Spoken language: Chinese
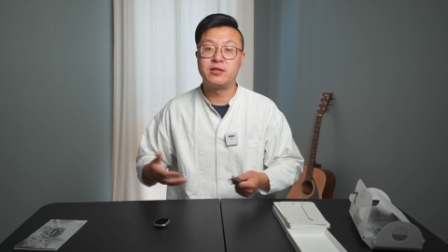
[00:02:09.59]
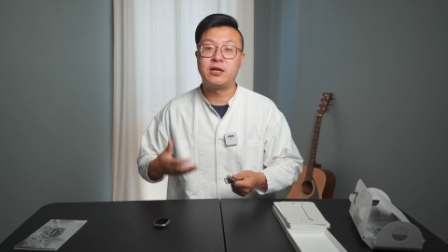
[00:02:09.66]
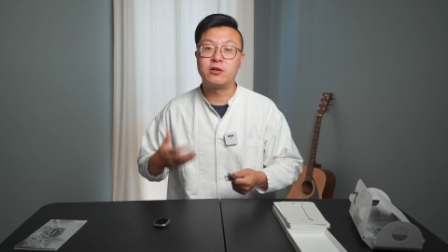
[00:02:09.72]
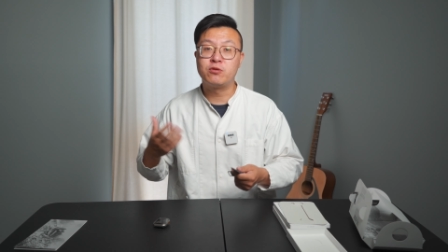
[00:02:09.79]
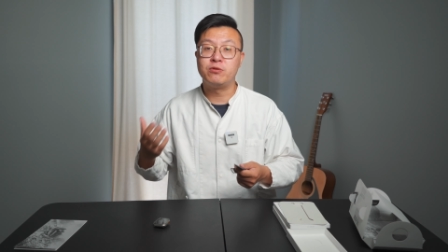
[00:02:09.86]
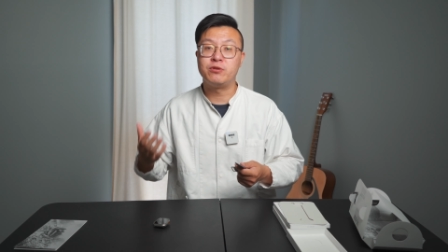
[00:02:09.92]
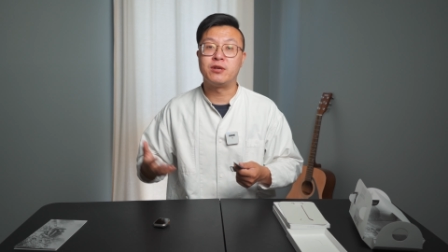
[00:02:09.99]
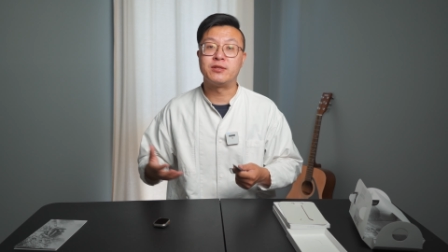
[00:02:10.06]
那
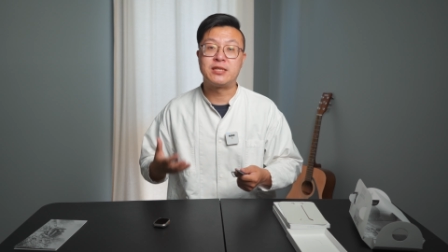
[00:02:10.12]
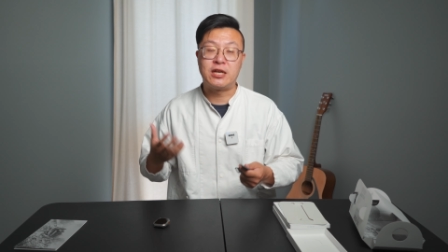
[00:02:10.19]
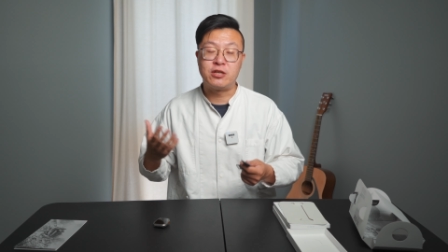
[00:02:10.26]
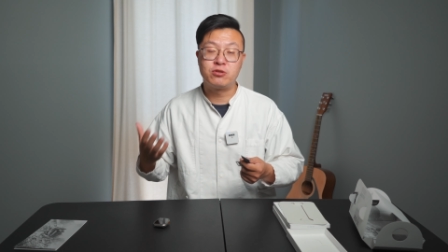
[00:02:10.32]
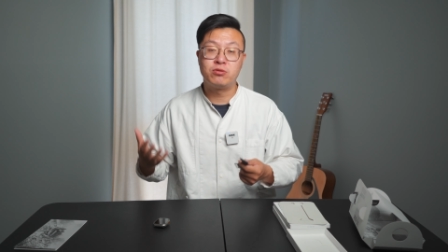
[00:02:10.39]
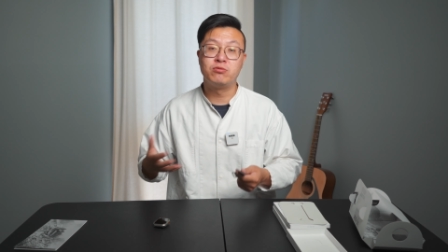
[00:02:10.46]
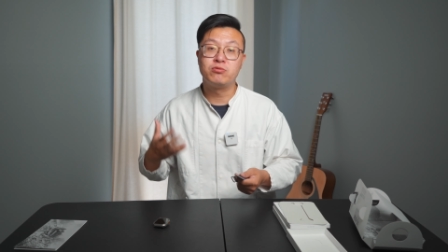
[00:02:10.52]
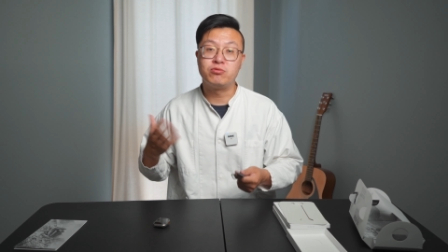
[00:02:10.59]
供氧才
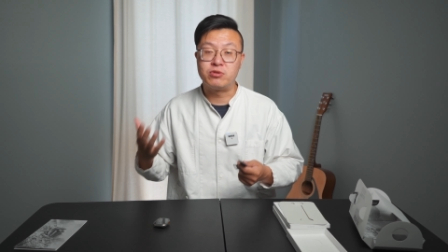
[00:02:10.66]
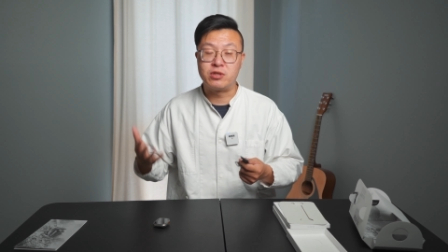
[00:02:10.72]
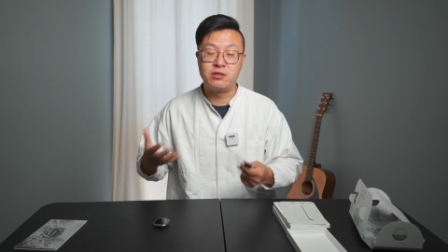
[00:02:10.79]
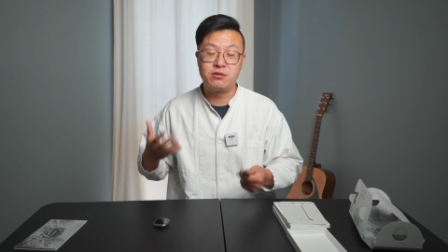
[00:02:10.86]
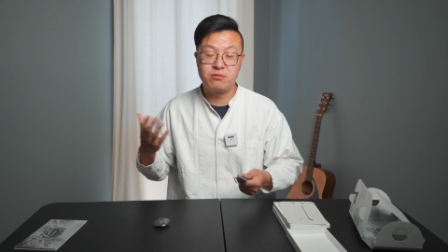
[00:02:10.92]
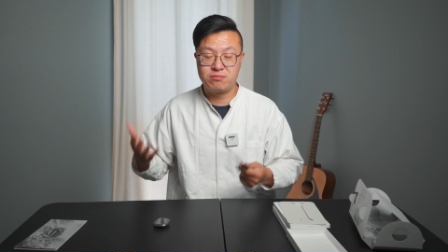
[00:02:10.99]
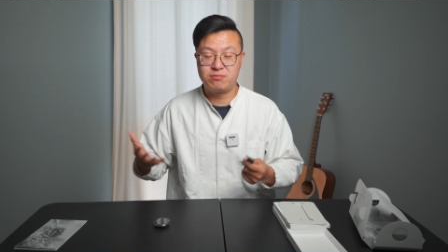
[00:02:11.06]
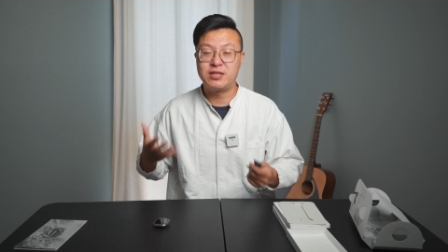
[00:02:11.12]
充足，
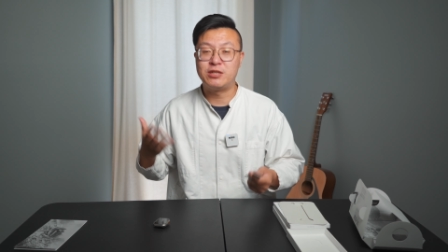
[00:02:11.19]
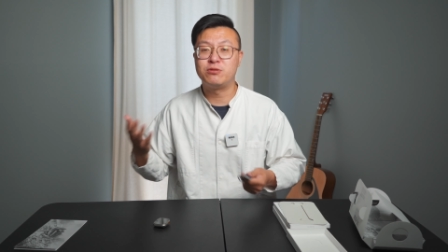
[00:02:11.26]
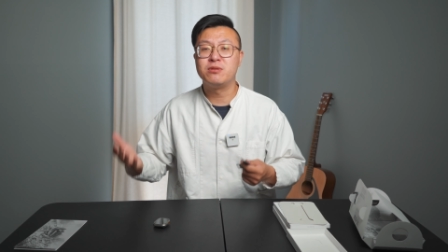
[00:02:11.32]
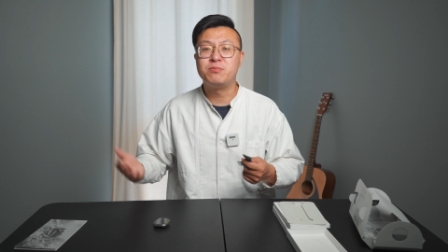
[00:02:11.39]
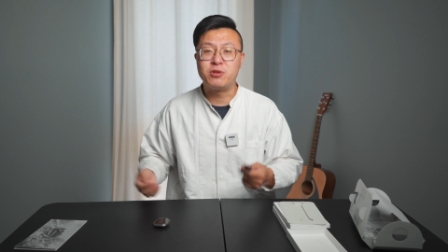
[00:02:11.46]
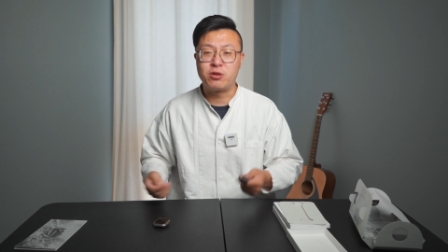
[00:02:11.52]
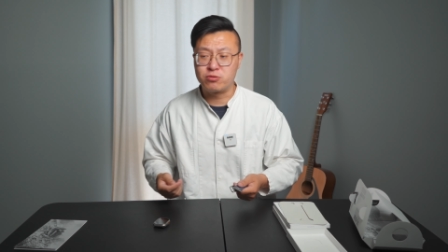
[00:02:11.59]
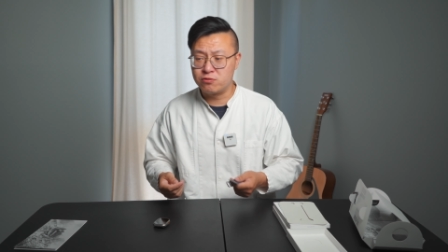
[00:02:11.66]
人才觉
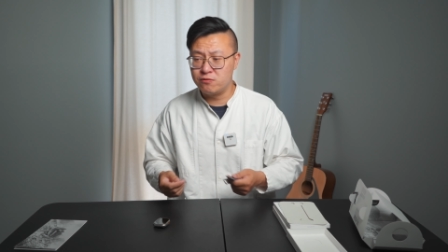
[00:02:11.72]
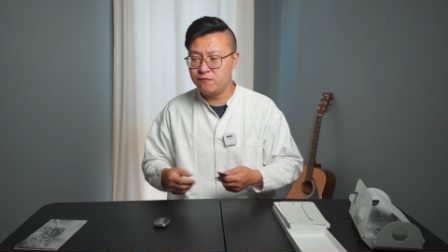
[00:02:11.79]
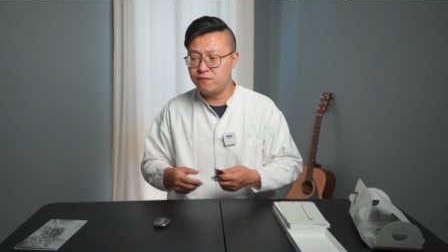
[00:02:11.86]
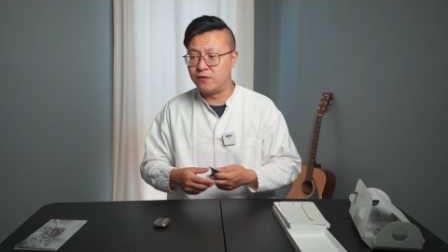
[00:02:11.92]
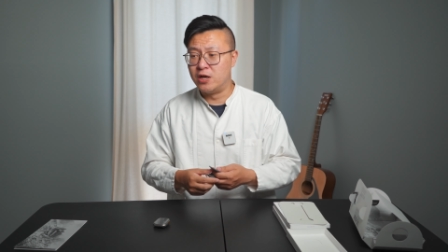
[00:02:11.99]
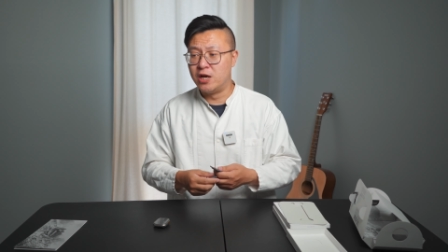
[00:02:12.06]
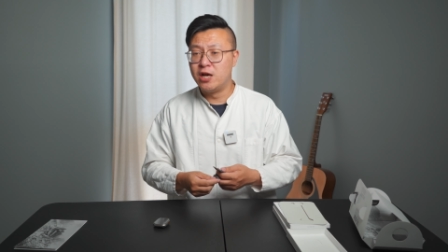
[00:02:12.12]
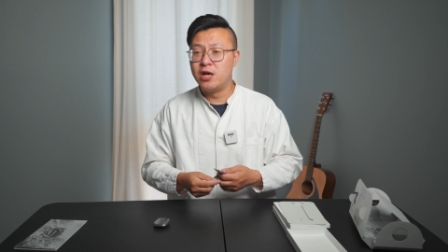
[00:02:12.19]
得比较舒
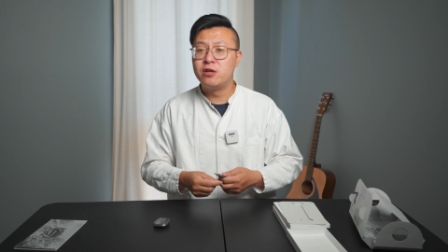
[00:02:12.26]
服。